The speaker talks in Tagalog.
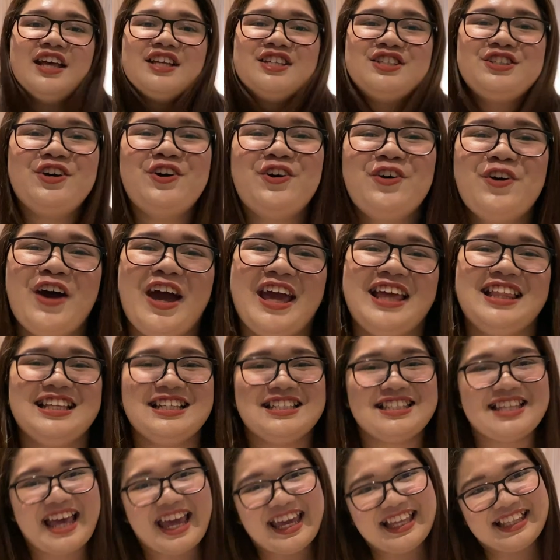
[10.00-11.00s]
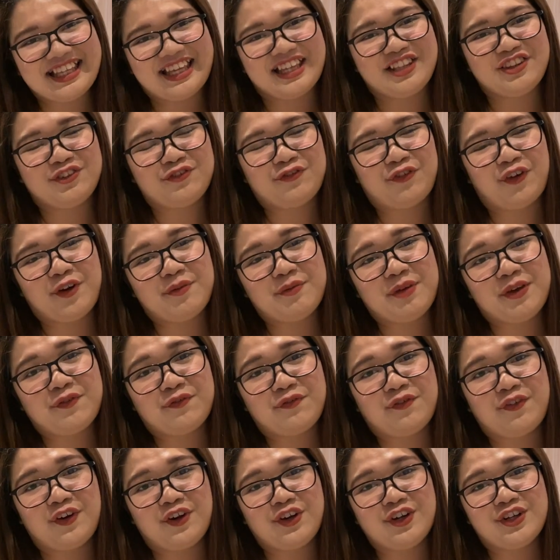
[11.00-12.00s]
So I decided for my
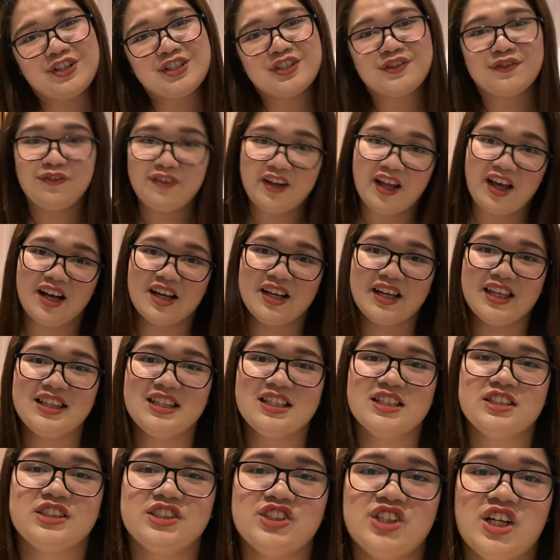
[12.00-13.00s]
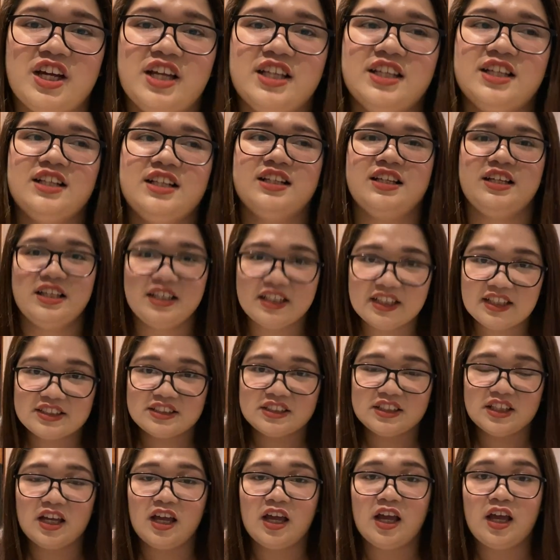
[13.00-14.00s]
first vlog in this channel
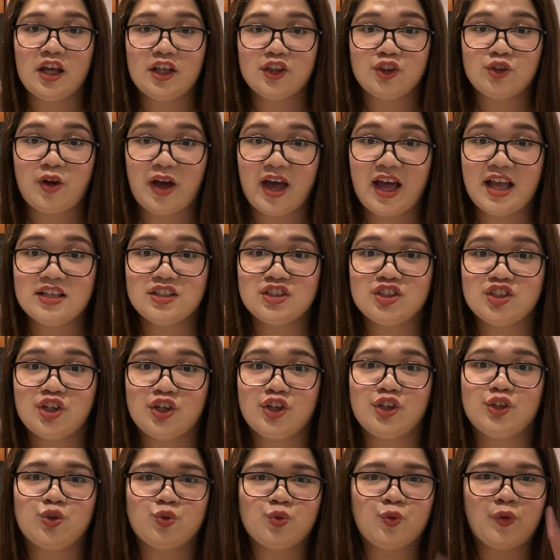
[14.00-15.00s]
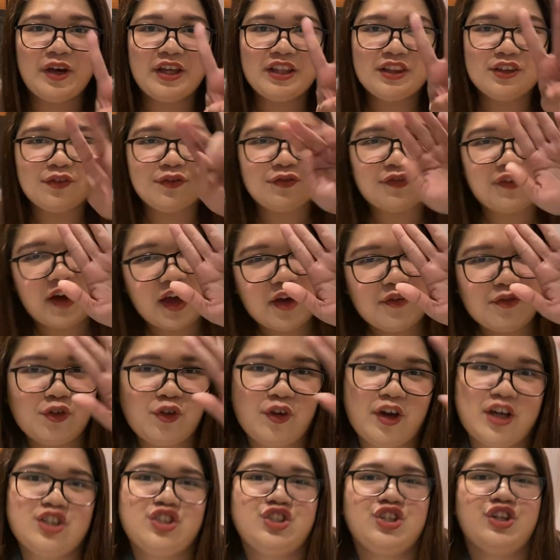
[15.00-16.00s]
is to answer 25
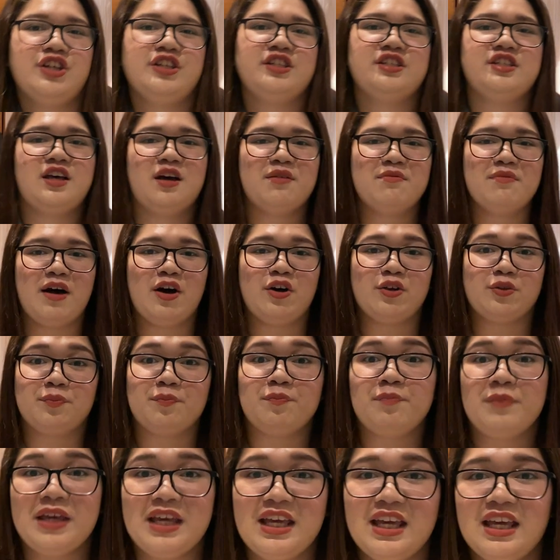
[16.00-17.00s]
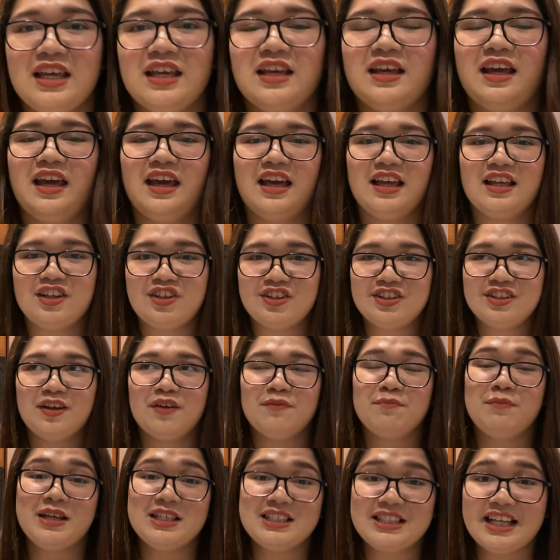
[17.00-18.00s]
questions about me. And
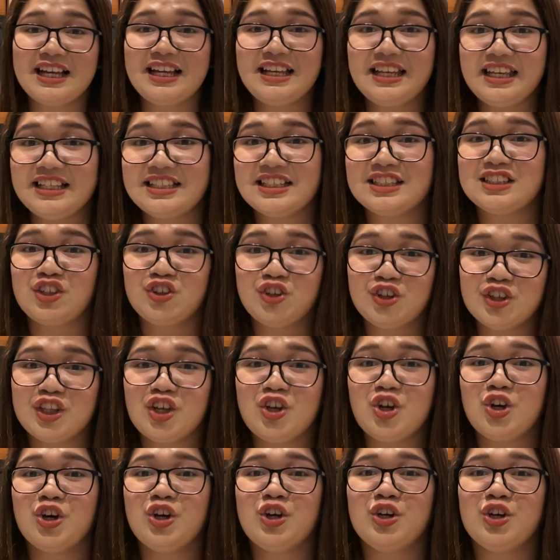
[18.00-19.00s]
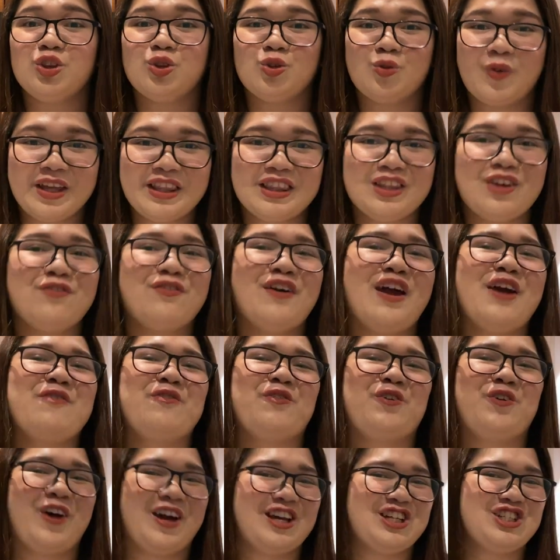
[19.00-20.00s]
basically, sasagutin ko yung
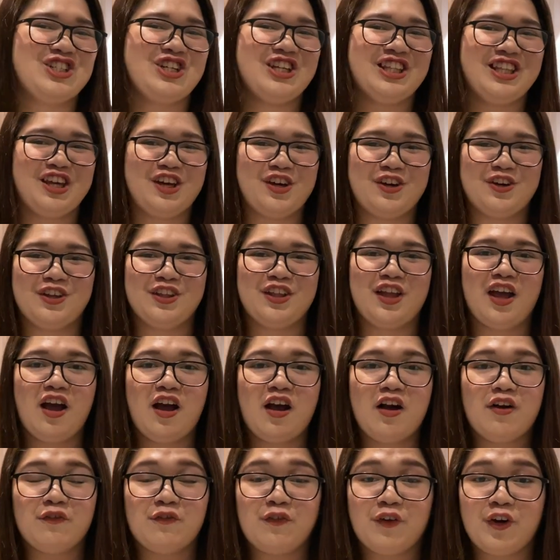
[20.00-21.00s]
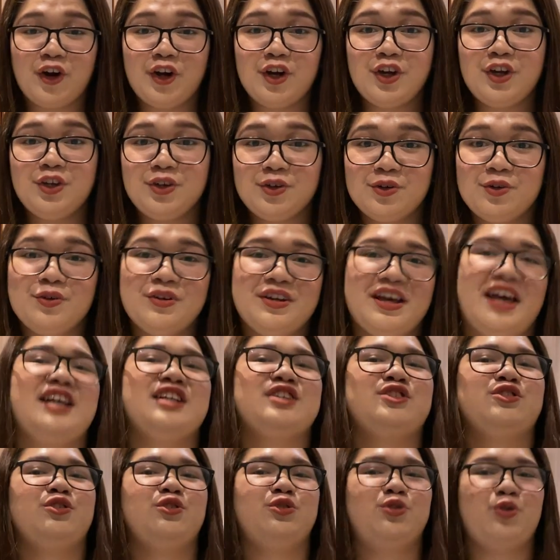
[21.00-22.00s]
25 question na yun for you
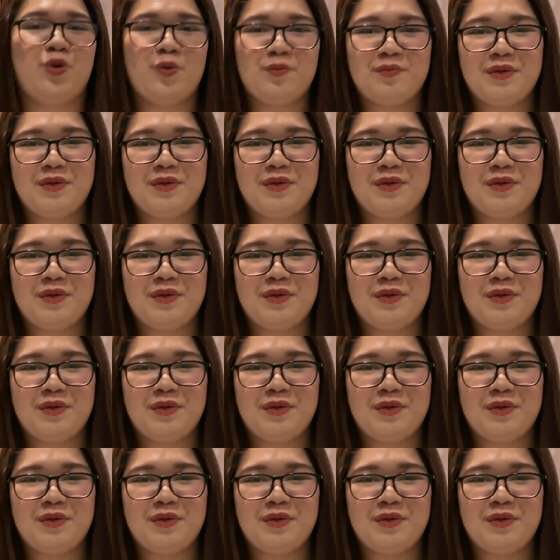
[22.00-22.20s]
guys to know